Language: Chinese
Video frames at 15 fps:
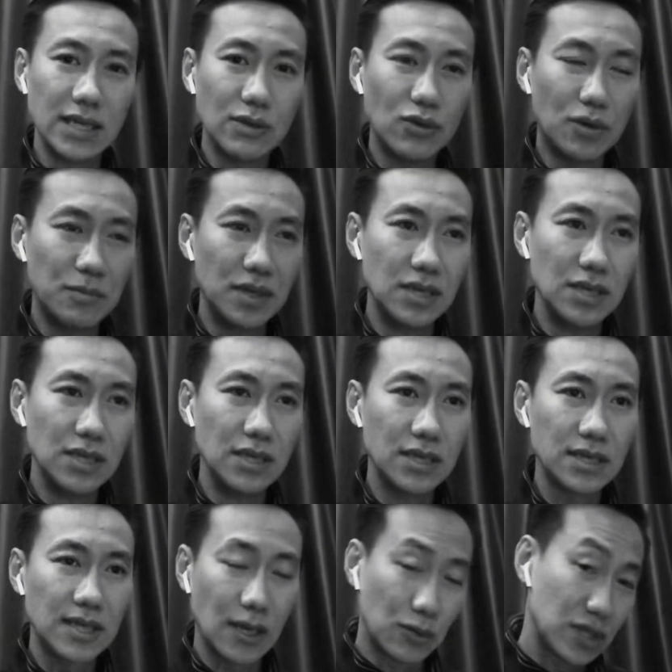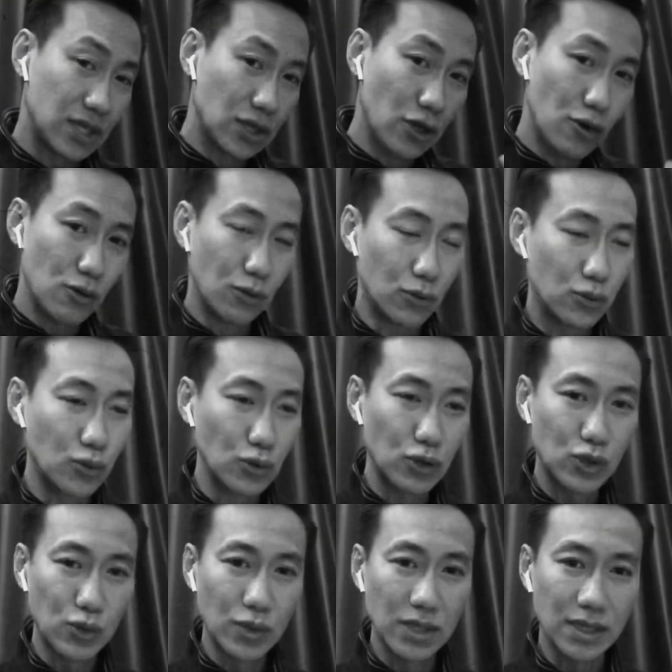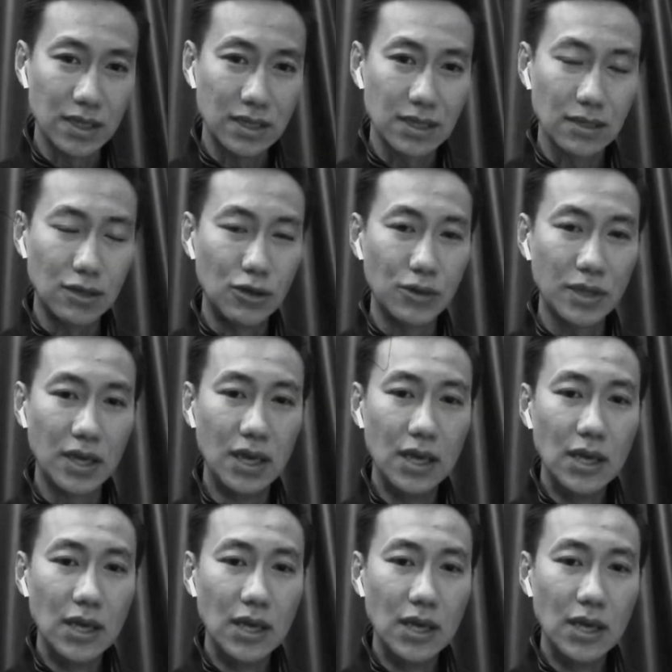我们小时候读书的时候呢，